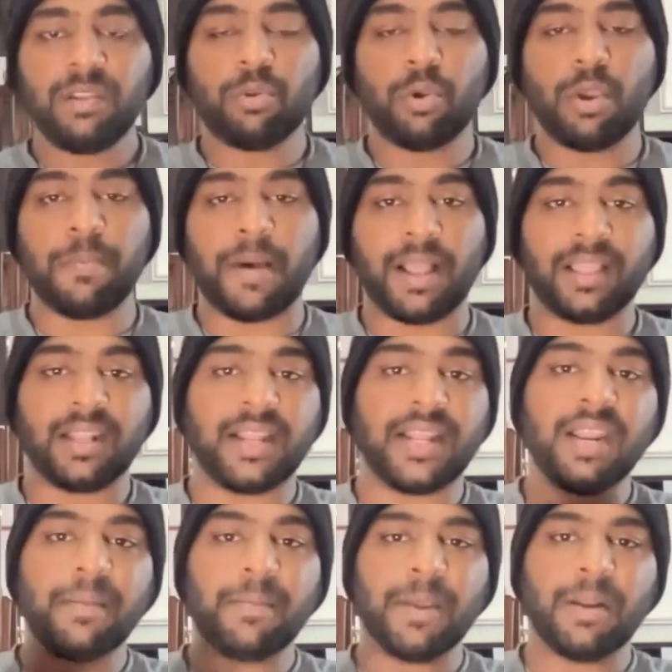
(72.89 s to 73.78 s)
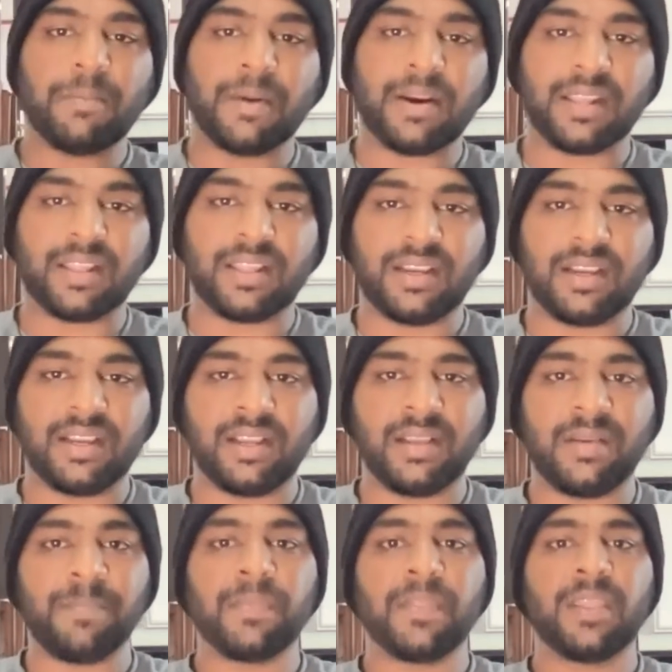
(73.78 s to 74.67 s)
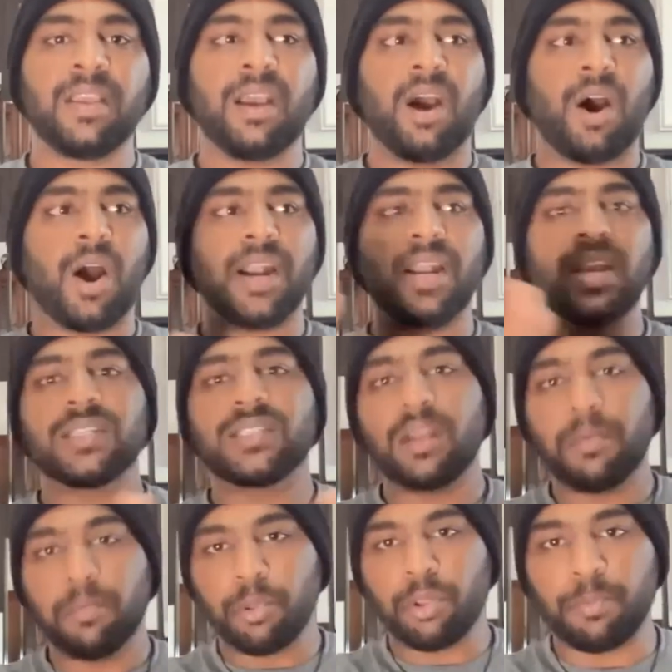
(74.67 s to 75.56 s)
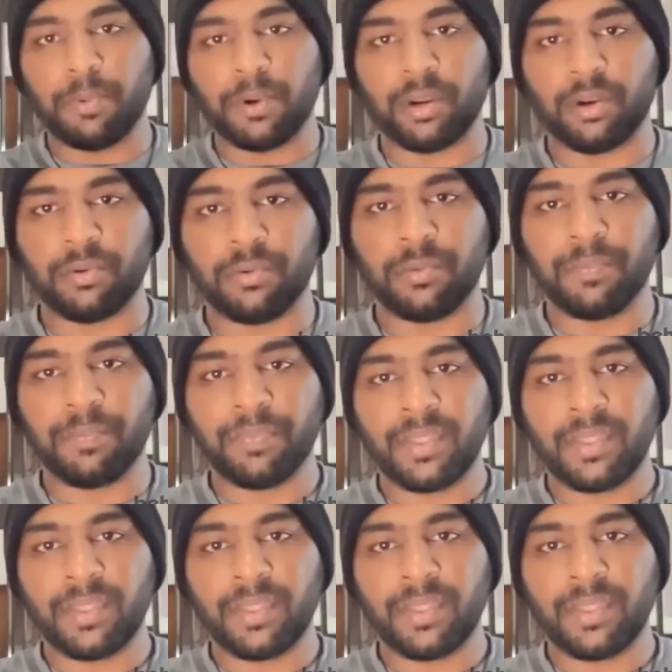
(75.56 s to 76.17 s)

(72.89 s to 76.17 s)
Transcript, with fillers: ஸோ இப்போ அதான் நிறைய பேர் பண்றதுக்கு ஆடியன்ஸ் தான் புஷ் பண்ணணும்